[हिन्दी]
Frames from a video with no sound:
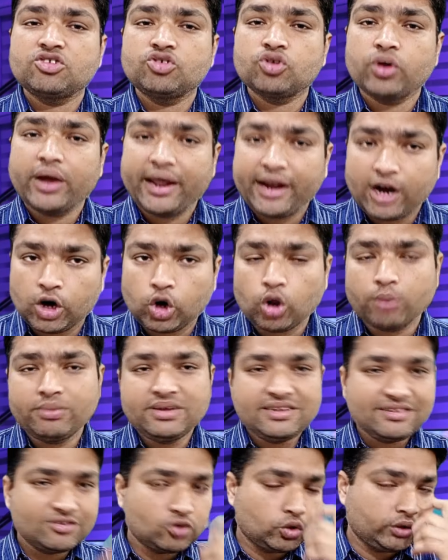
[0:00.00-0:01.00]
जो
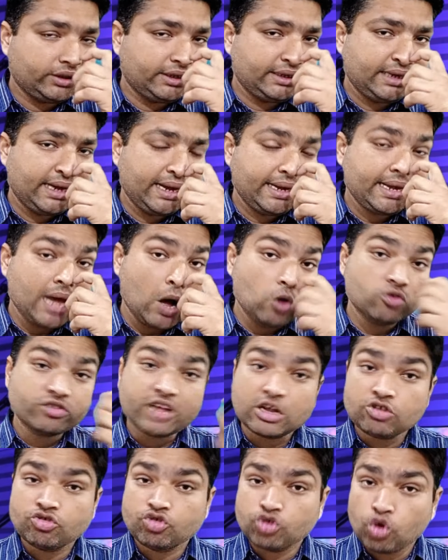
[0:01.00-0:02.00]
एनाटॉमीज़ होती हैं या
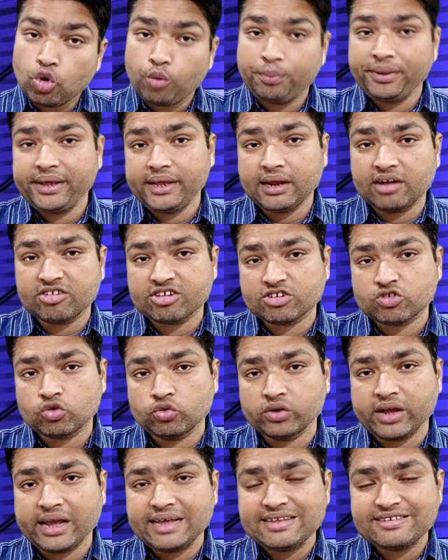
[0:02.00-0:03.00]
उसका जो भी
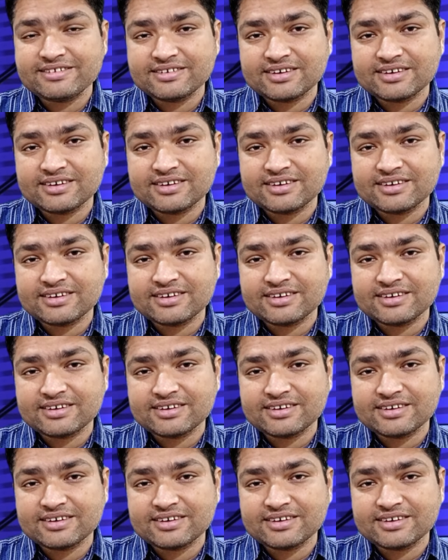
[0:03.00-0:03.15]
अल्ट्रासाउंड का